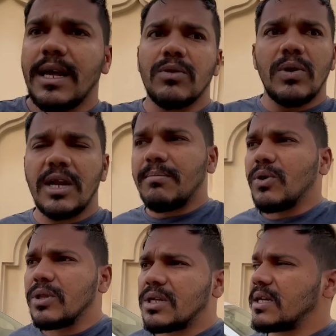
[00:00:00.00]
அதுக்குள்ளே நம்ம
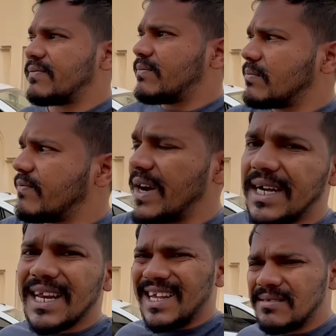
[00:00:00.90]
வந்துட்டு ஃப்ரண்ட்
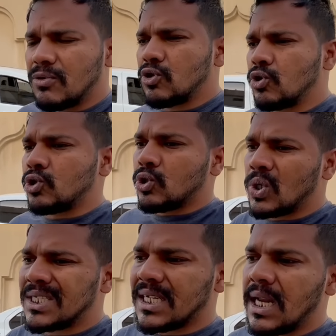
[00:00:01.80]
கிளாஸை மட்டும் கொஞ்சம்
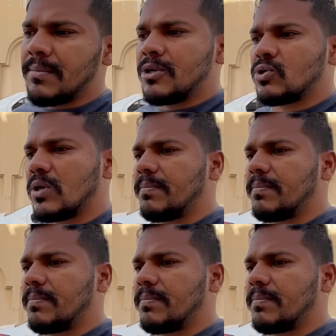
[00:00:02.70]
தொடச்சிக்கலாம் அப்படின்னு சொல்லி